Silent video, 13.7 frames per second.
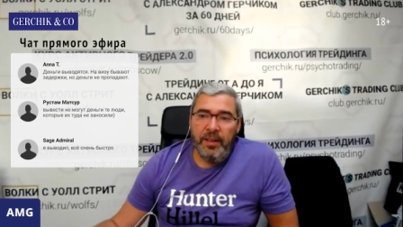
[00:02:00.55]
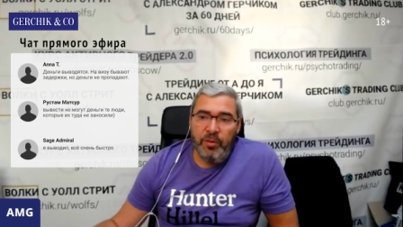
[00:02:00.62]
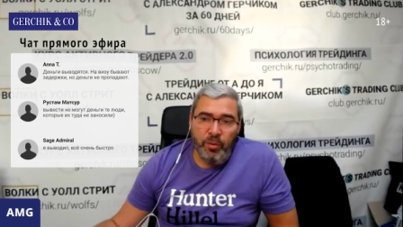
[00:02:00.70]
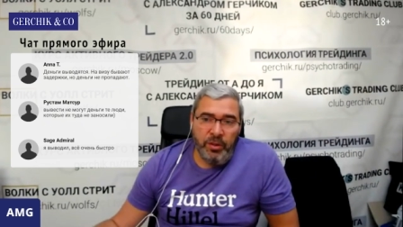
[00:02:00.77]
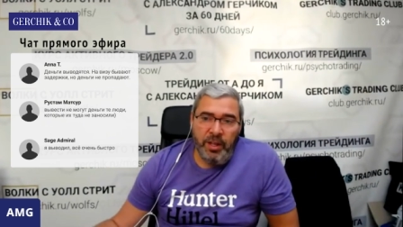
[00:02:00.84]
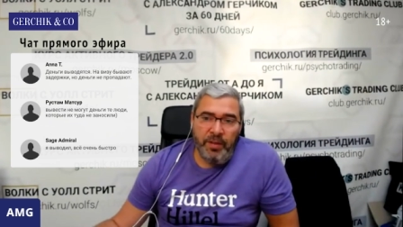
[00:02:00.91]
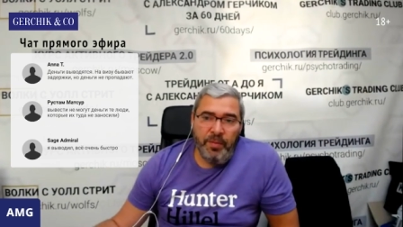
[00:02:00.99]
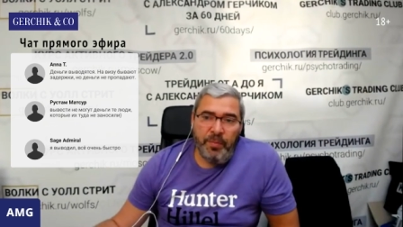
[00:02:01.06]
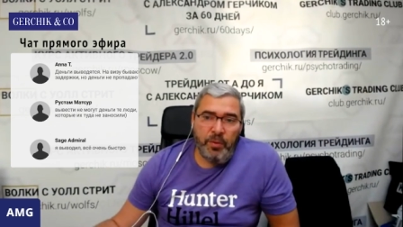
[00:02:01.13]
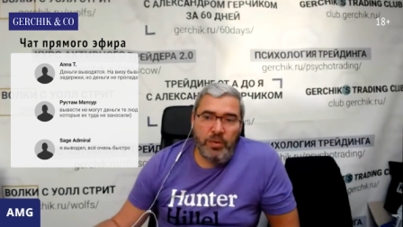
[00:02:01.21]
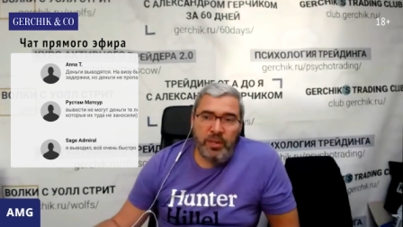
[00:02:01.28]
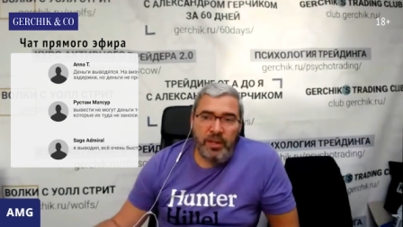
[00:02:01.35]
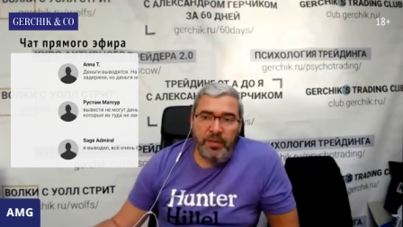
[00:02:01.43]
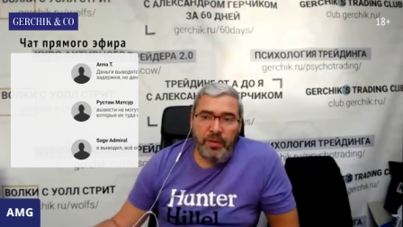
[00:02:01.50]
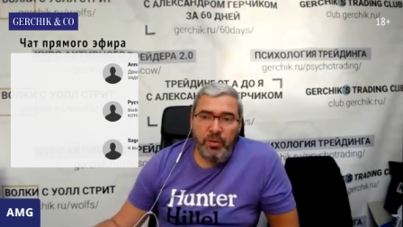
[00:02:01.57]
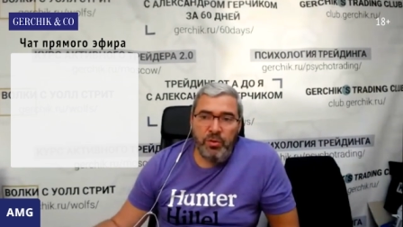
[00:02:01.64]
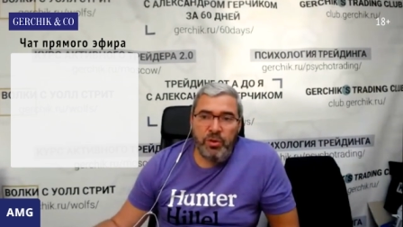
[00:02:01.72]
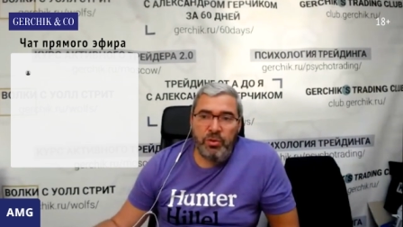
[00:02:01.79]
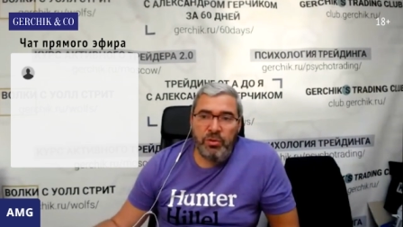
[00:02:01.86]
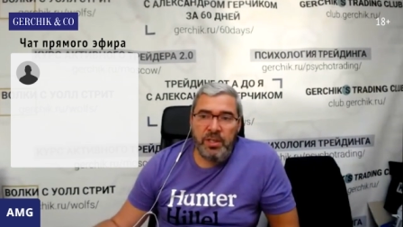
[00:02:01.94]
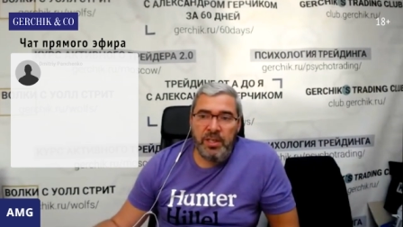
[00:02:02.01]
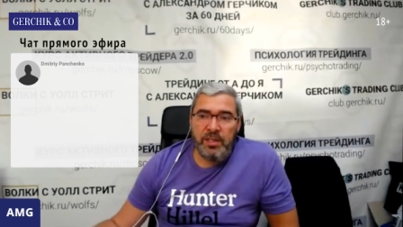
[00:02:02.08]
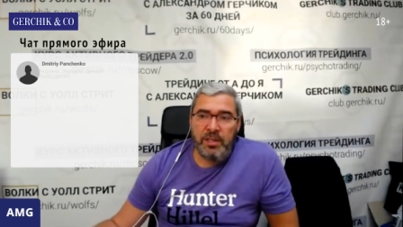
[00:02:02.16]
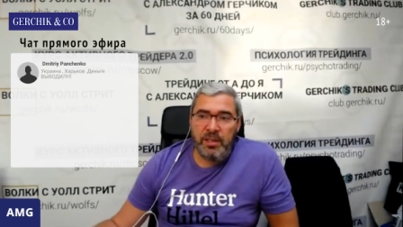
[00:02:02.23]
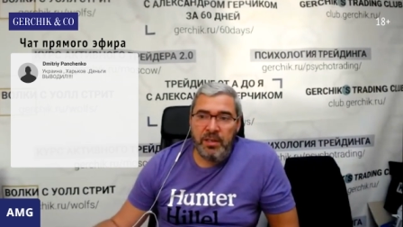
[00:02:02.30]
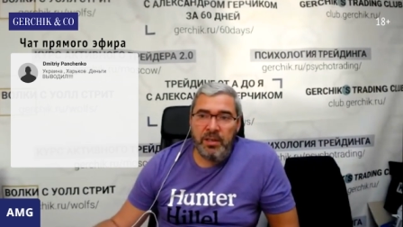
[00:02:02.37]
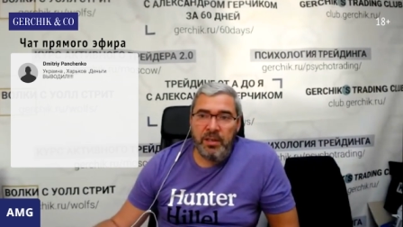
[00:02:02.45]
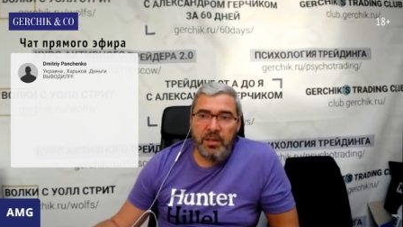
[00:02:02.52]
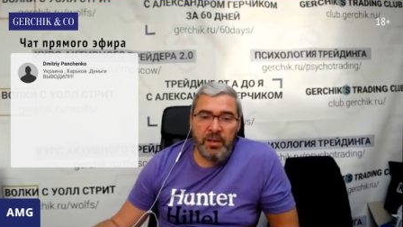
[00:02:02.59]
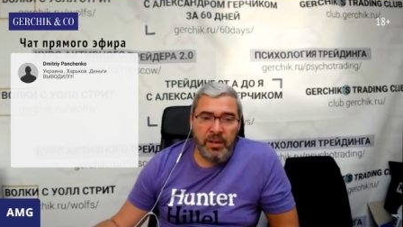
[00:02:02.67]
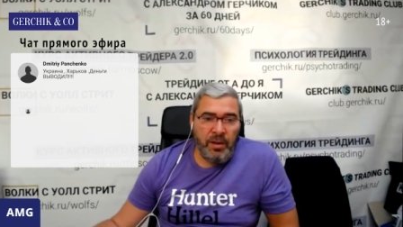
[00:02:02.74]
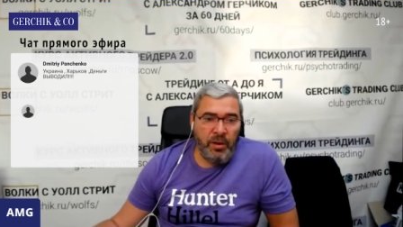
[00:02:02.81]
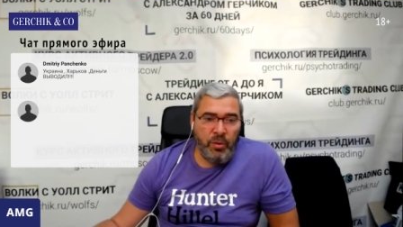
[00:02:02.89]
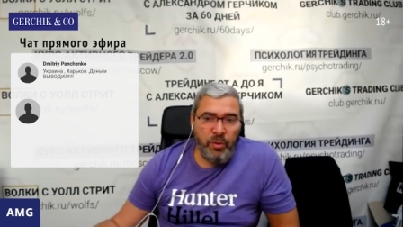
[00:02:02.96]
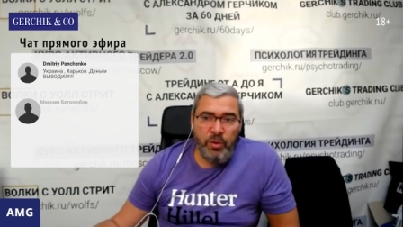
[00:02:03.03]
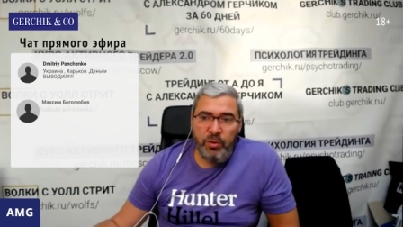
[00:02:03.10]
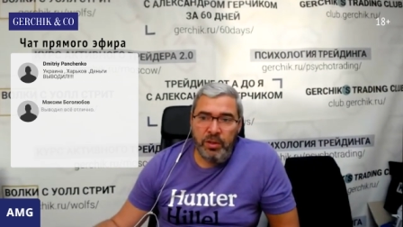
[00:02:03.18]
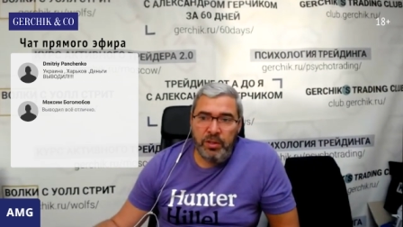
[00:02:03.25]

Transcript: Ну вот я вам просто говорю, что здесь э, люди, у